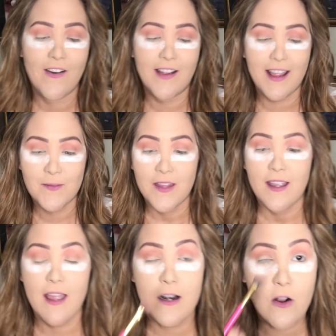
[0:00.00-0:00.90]
Ok,
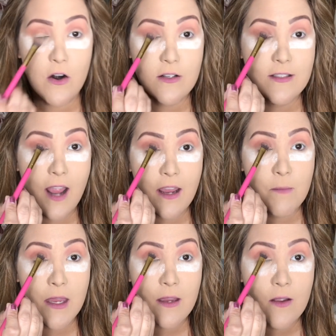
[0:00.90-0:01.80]
el color Take
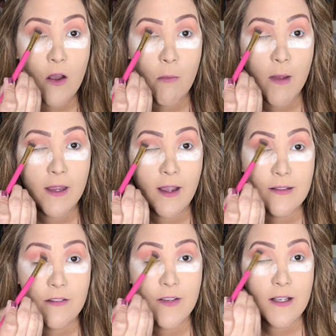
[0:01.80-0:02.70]
Me. Oh my
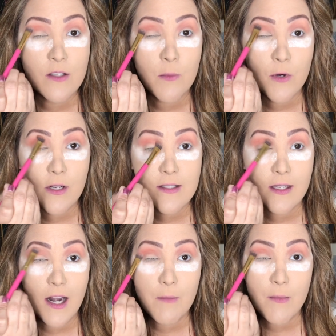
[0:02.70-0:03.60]
God, ¿te fijas cómo ni
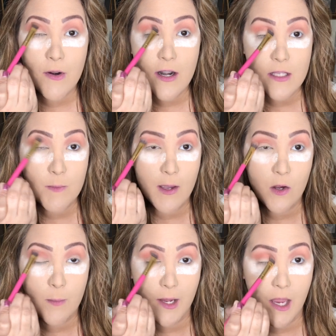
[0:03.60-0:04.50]
siquiera me veo en el
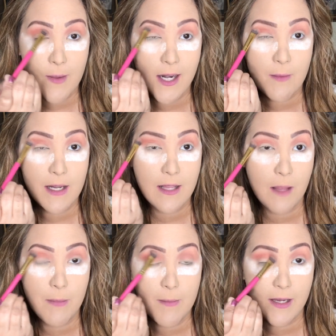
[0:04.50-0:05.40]
espejo para que veas la
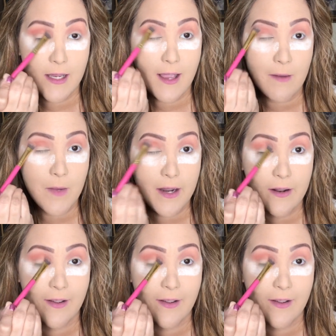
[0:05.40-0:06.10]
habilidad para maquillarme?